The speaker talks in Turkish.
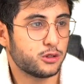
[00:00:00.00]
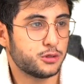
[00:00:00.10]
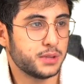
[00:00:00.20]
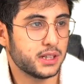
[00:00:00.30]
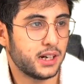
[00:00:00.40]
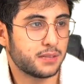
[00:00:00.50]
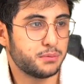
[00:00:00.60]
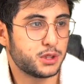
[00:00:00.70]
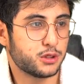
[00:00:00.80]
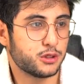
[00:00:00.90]
31,
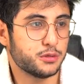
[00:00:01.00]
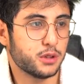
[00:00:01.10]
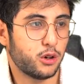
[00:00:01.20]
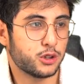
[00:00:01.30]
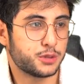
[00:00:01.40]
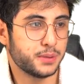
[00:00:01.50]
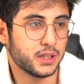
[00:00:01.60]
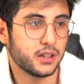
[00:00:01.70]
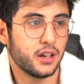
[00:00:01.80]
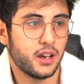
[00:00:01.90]
62, 31,
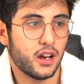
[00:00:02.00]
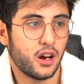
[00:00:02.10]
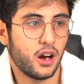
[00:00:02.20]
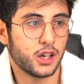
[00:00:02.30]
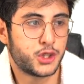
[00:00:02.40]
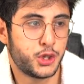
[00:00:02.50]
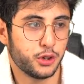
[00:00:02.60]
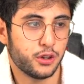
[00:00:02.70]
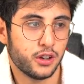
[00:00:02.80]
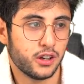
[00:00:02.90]
31. Ökü.